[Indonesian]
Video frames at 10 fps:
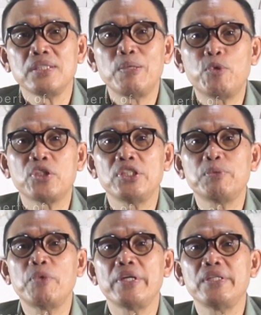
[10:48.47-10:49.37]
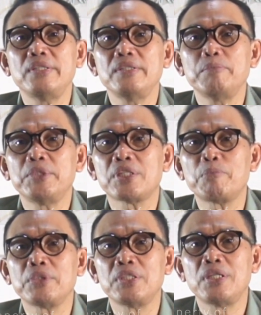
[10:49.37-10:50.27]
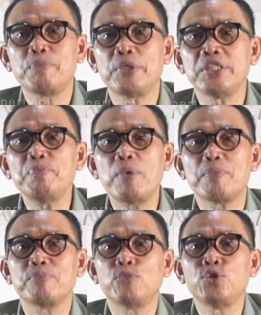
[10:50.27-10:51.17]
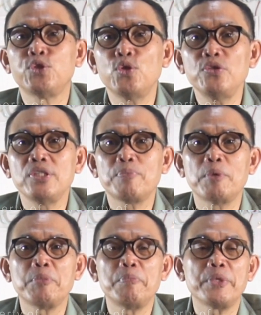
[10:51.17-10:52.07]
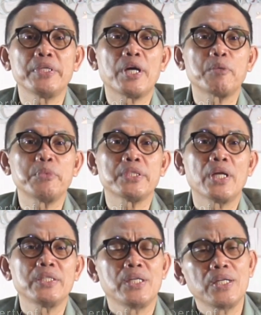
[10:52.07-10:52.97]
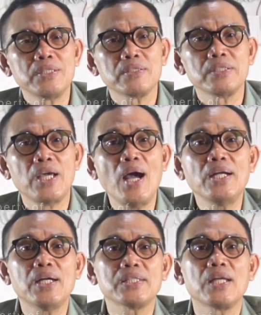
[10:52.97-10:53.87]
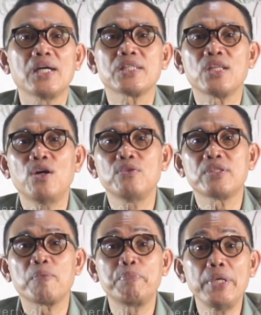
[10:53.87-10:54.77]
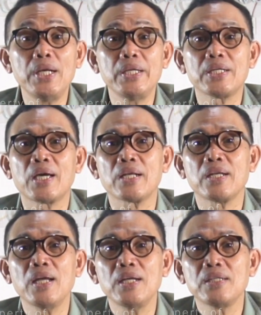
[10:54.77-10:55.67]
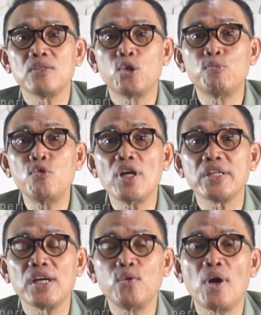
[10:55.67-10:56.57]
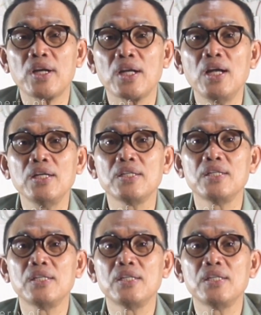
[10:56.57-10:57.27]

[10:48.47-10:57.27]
Nepotisme ini bisa menjadi penyebab munculnya pemimpin karbitan yang diangkat atau terpilih karena hubungan keluarga